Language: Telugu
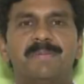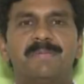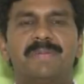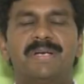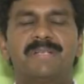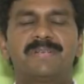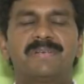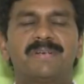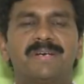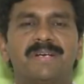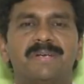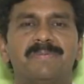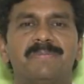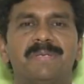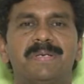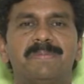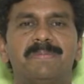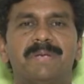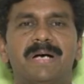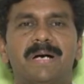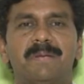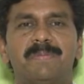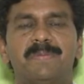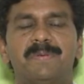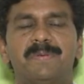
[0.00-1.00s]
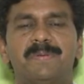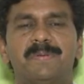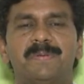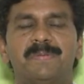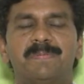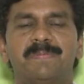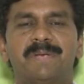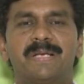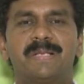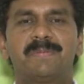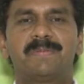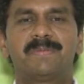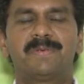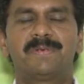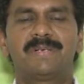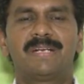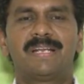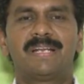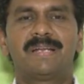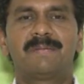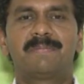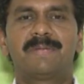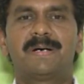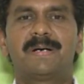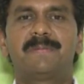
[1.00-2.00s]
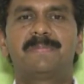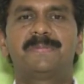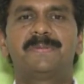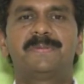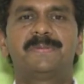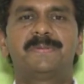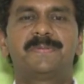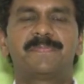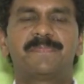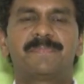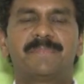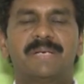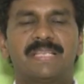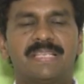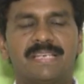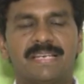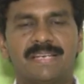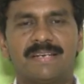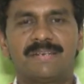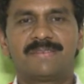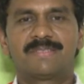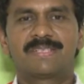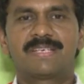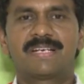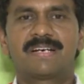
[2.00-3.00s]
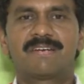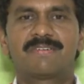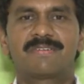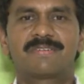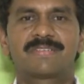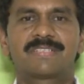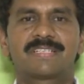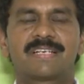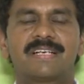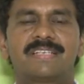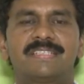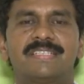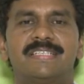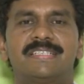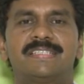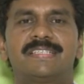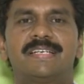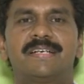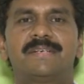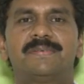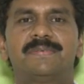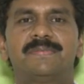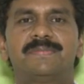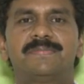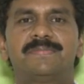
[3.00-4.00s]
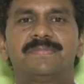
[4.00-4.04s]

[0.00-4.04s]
మధుగారు మీ బాబు పదమూడు నెలల బాబు పది నెలల నుంచే నడవడం స్టార్ట్ చేశాడు